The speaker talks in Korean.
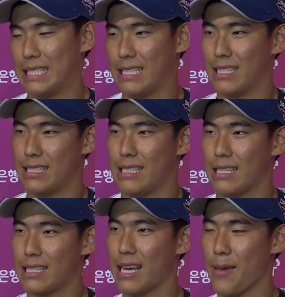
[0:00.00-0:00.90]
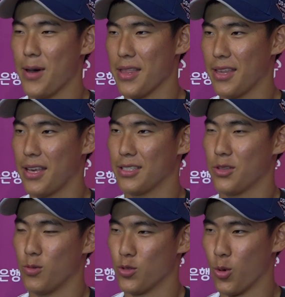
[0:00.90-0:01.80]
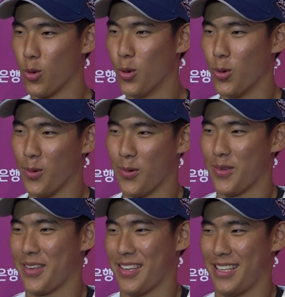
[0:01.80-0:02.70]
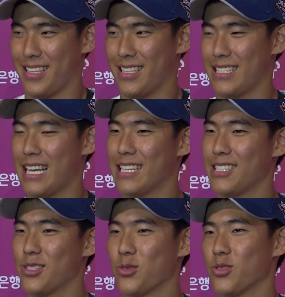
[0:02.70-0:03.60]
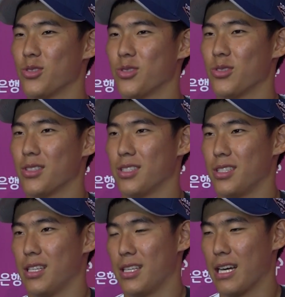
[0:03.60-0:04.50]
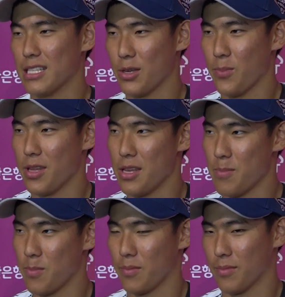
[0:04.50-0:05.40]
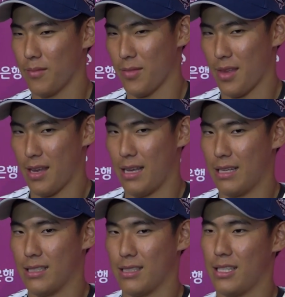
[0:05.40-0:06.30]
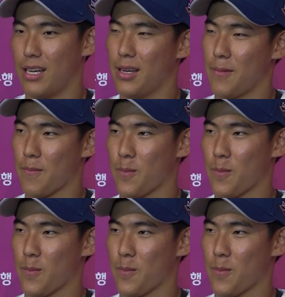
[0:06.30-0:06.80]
제가 상상해봤는데 진짜 너무 좋고 양인지 선수, 양인 선배님 진짜